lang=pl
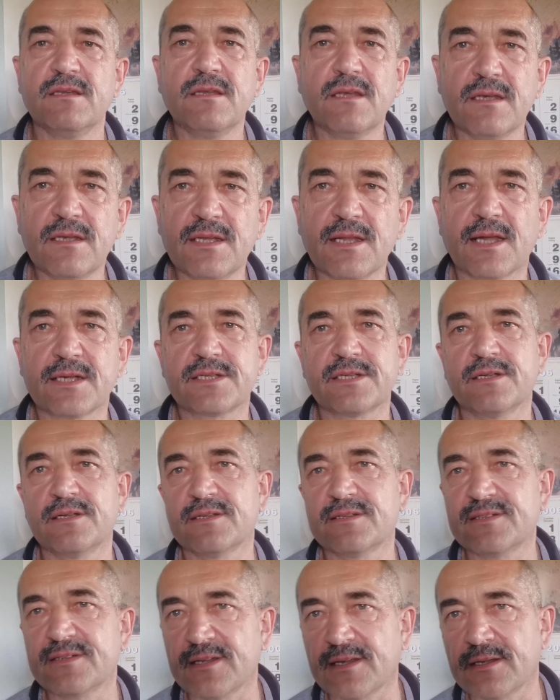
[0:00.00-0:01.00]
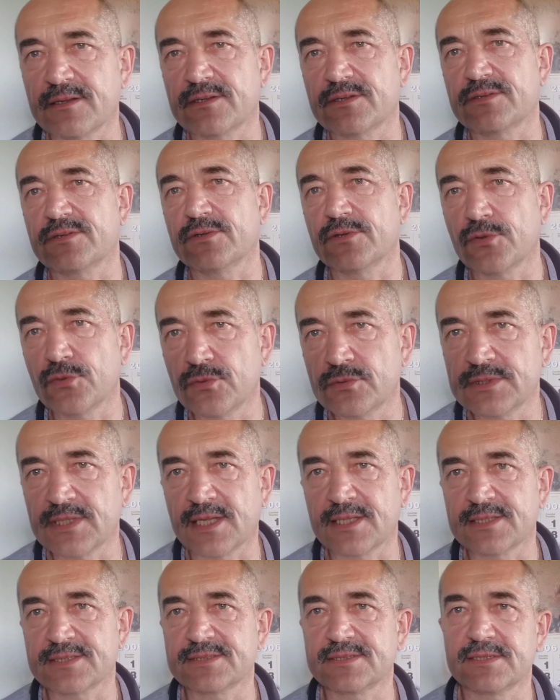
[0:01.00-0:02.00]
Nie inaczej jest też u
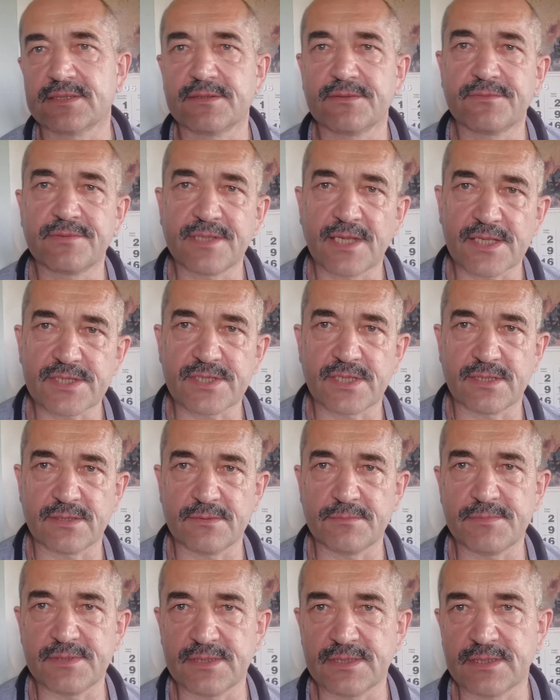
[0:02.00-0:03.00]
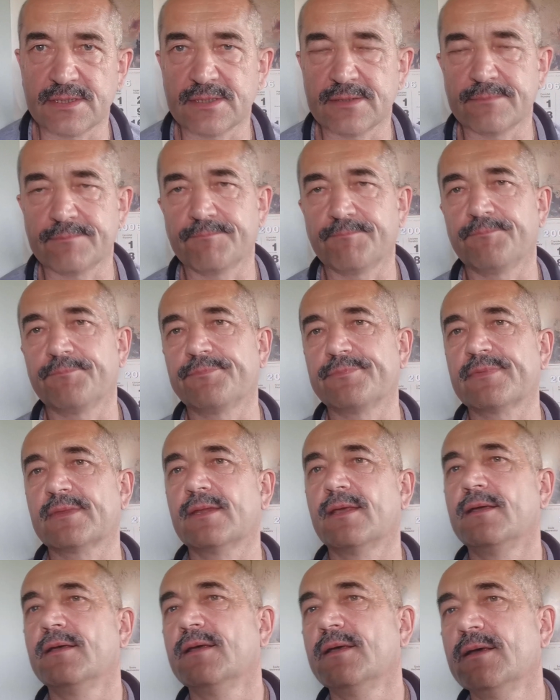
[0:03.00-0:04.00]
nas w naszej gminie.
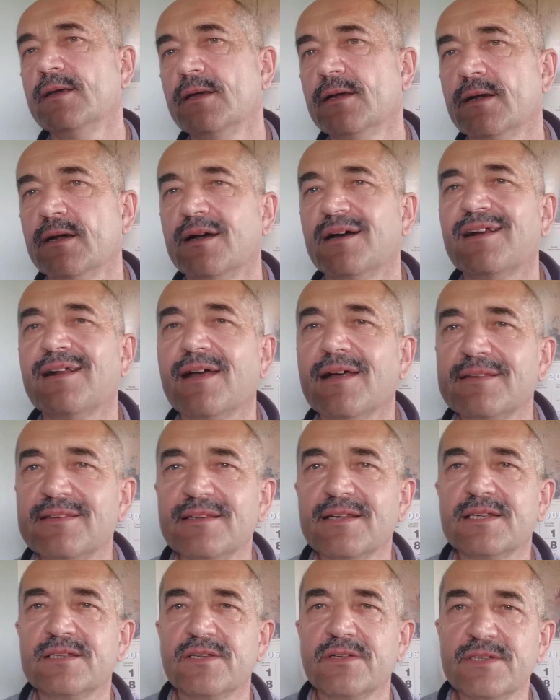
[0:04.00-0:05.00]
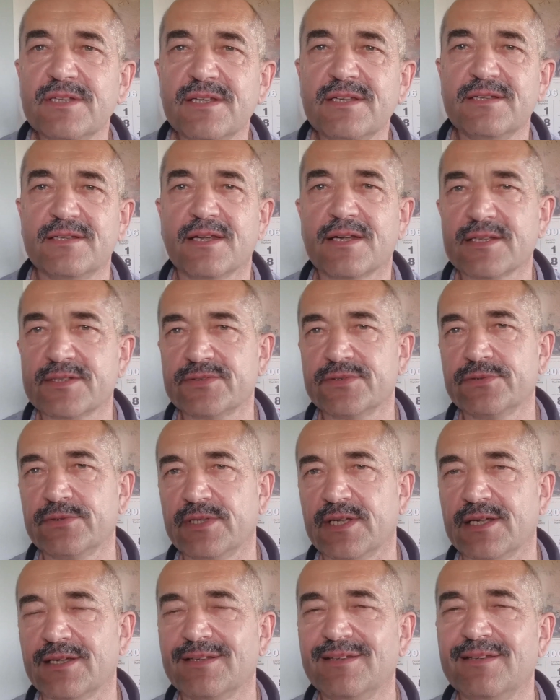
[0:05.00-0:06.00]
Radnych to nie
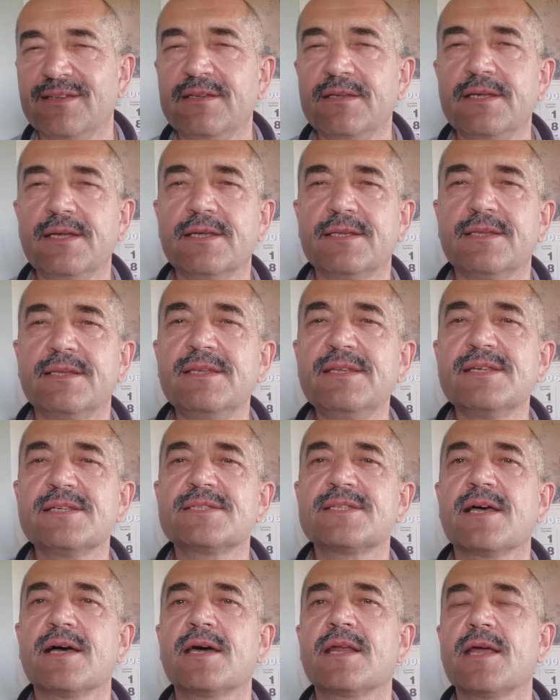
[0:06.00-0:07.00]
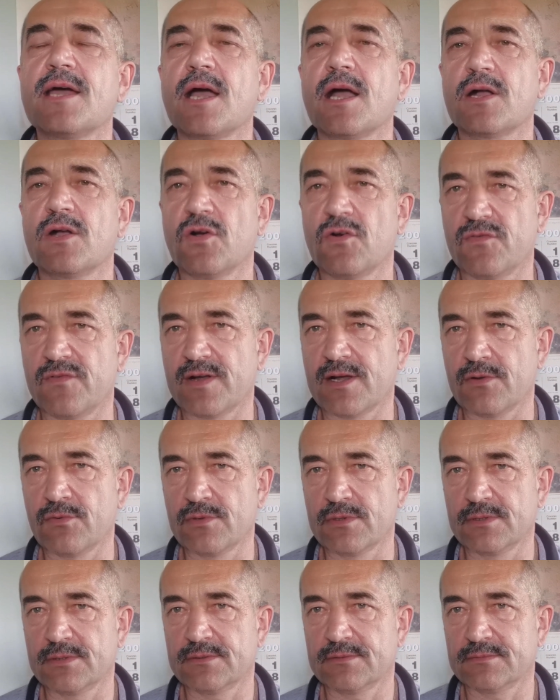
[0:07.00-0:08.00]
interesuje. Nikt nie
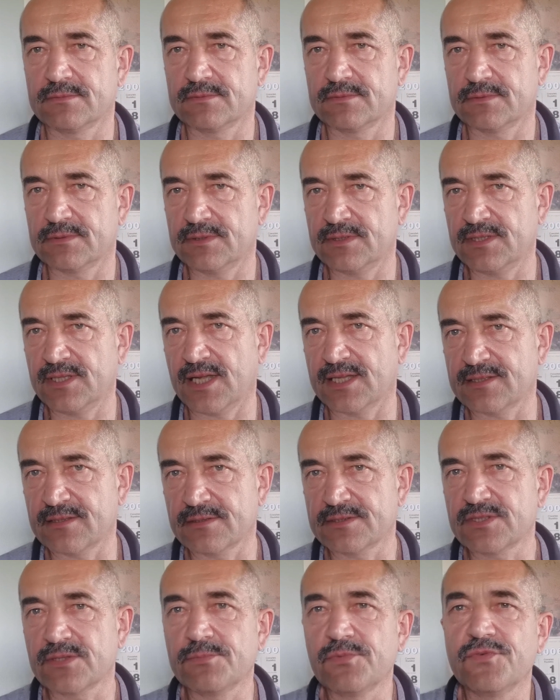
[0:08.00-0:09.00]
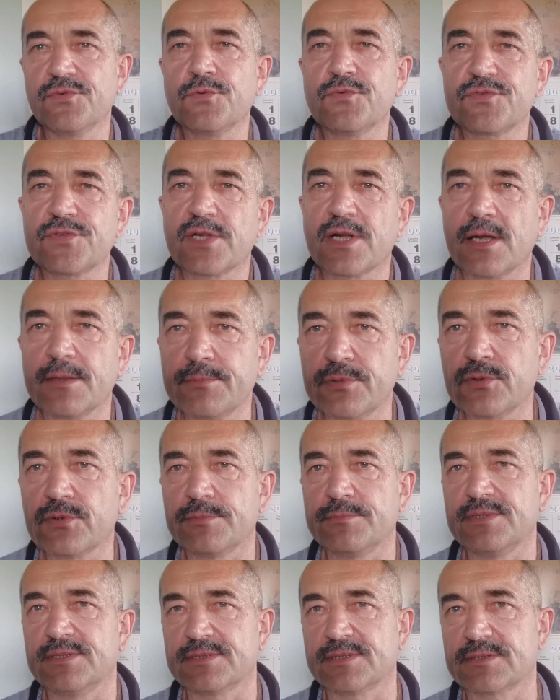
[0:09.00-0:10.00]
zareagował na to, co mówił wczoraj
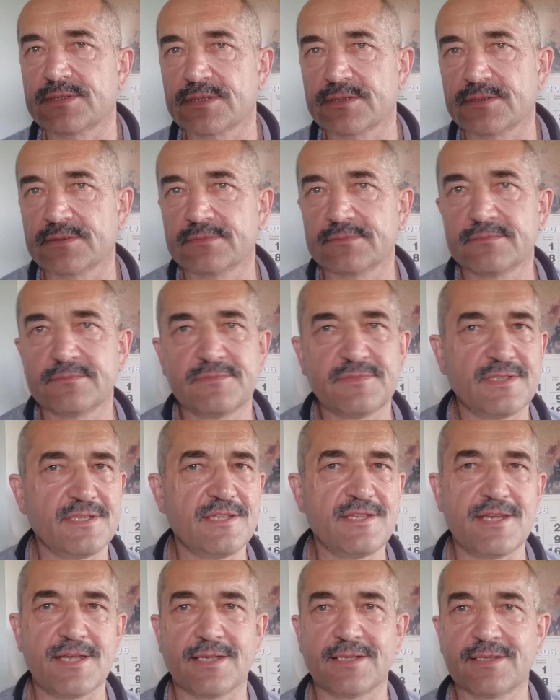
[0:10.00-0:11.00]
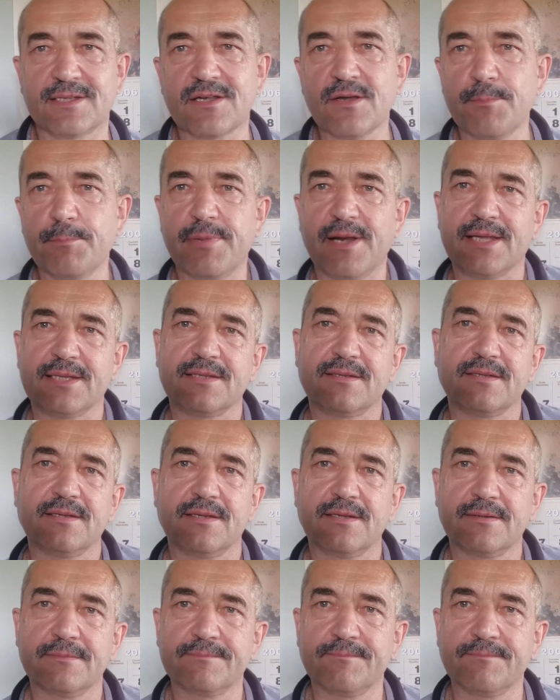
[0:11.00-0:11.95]
burmistrz. Nikt, kompletnie.